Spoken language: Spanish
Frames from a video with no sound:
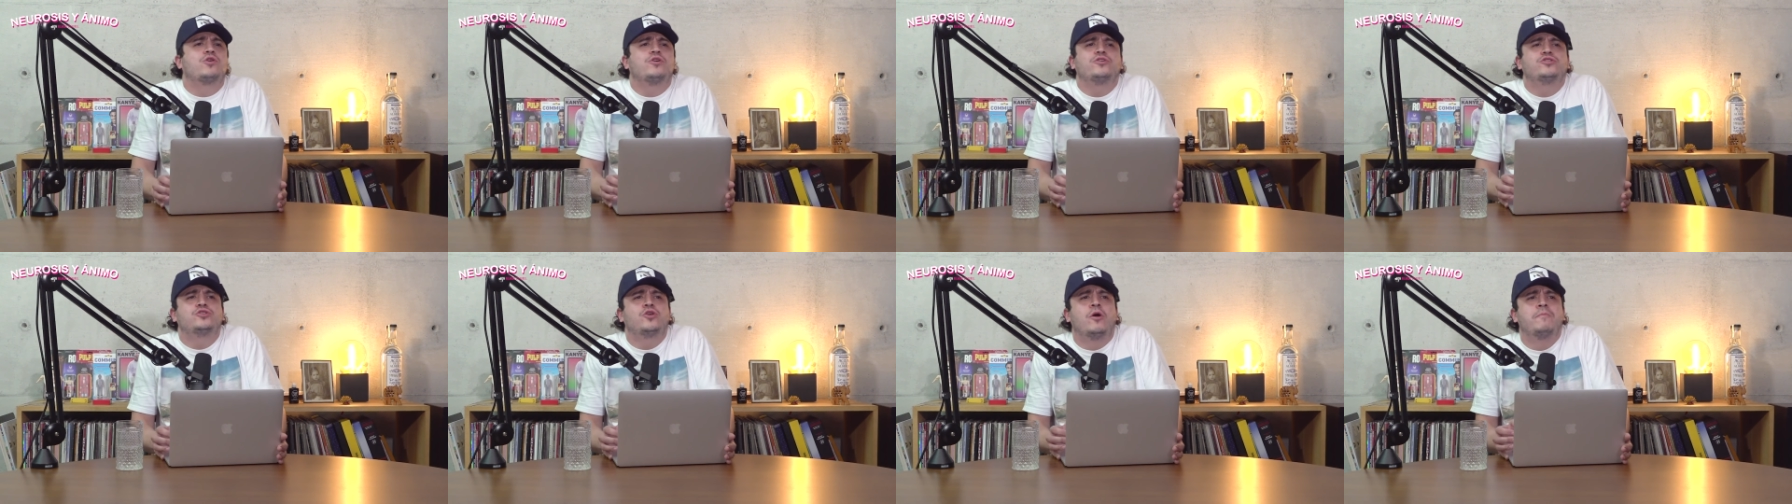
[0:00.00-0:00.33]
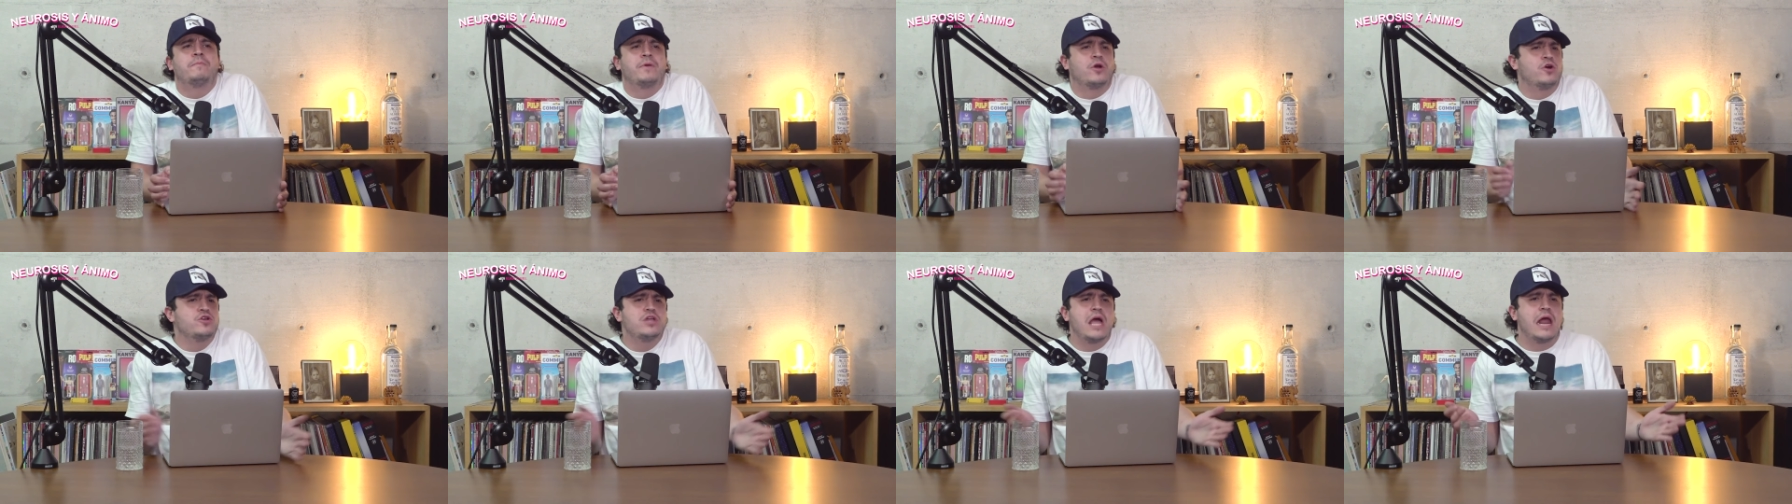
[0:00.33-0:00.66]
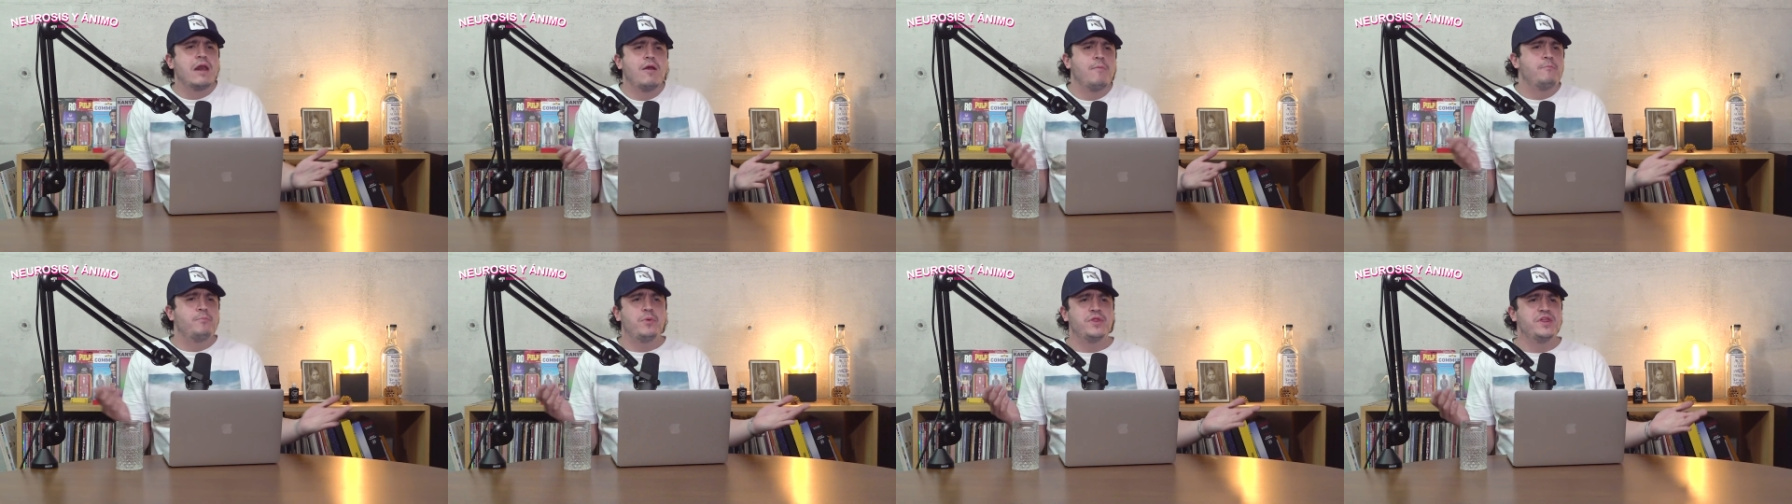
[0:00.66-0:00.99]
roto, pero
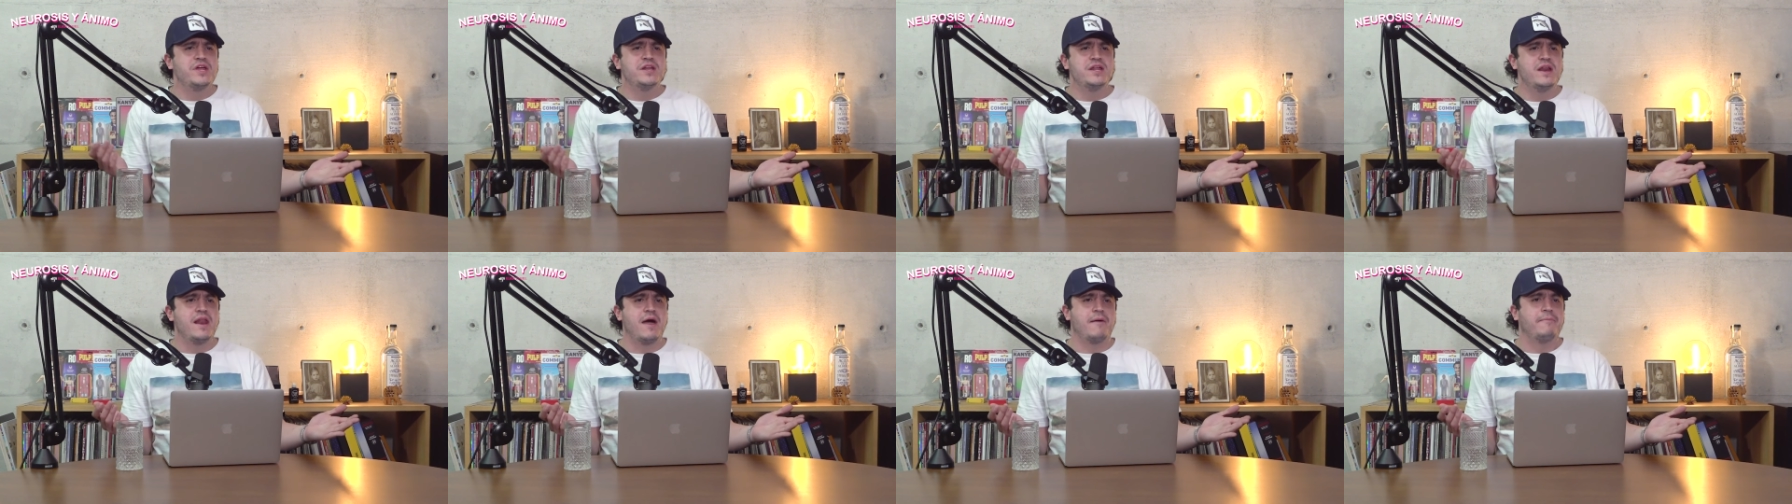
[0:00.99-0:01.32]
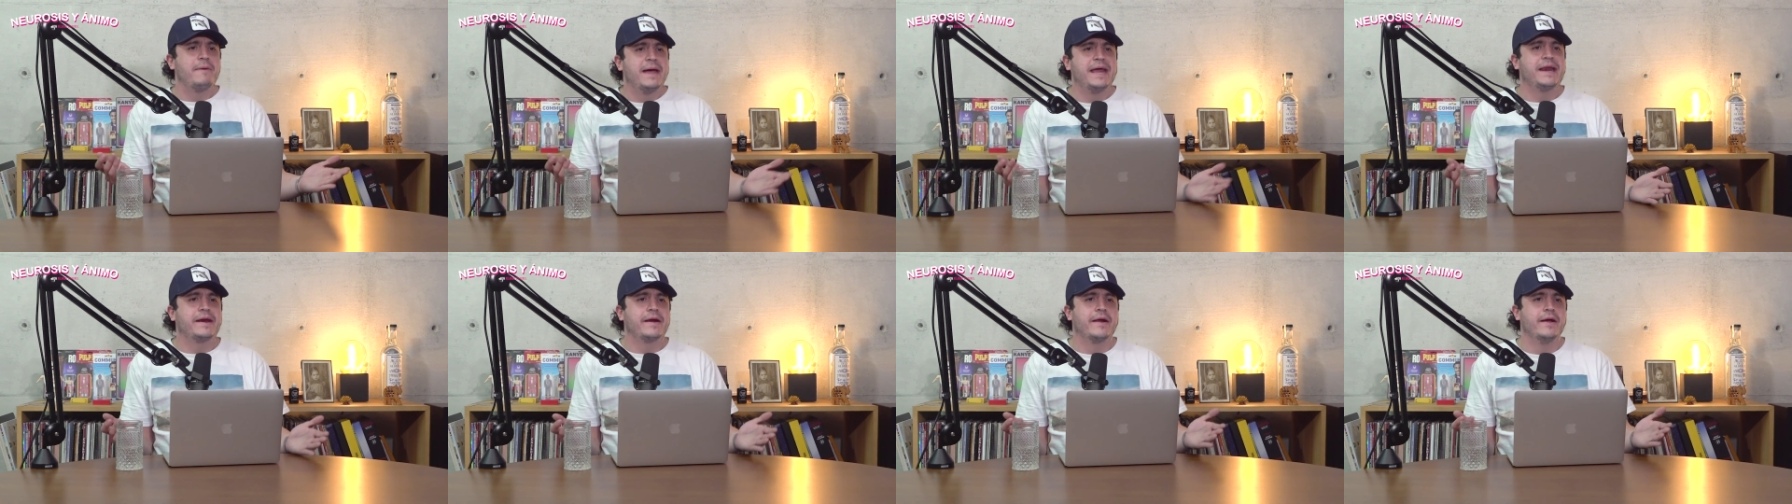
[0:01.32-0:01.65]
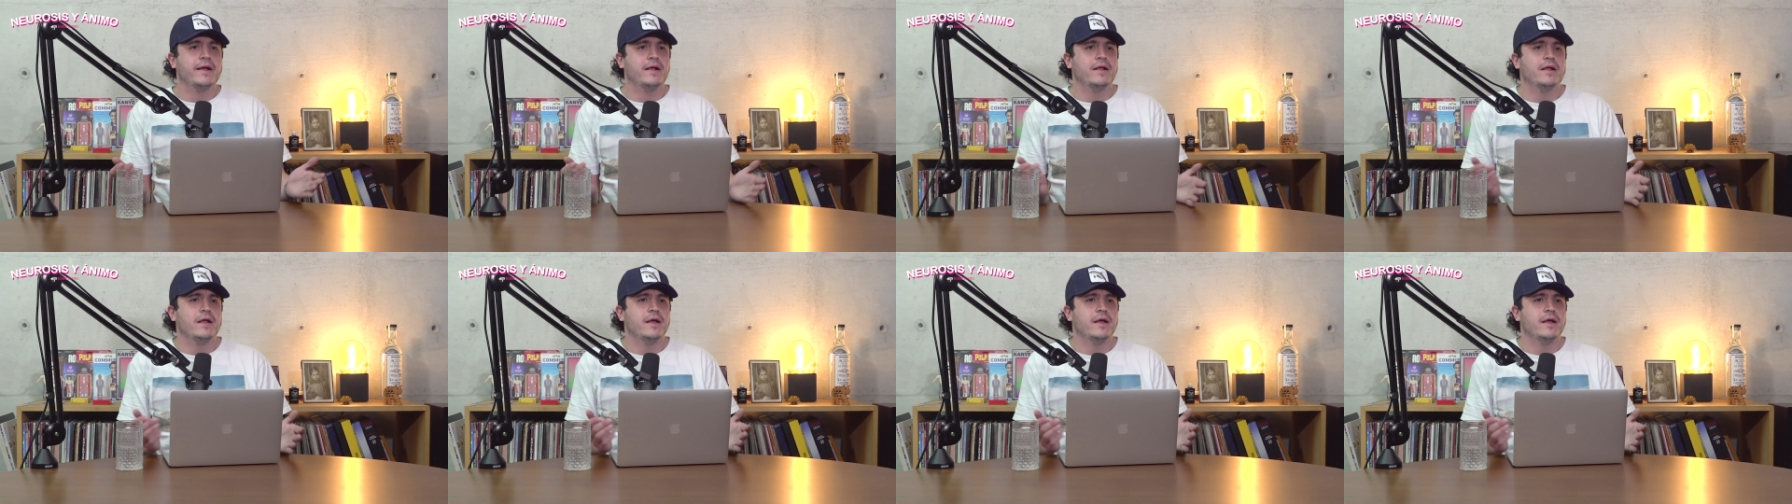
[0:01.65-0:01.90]
ya lo pueden ir a ver.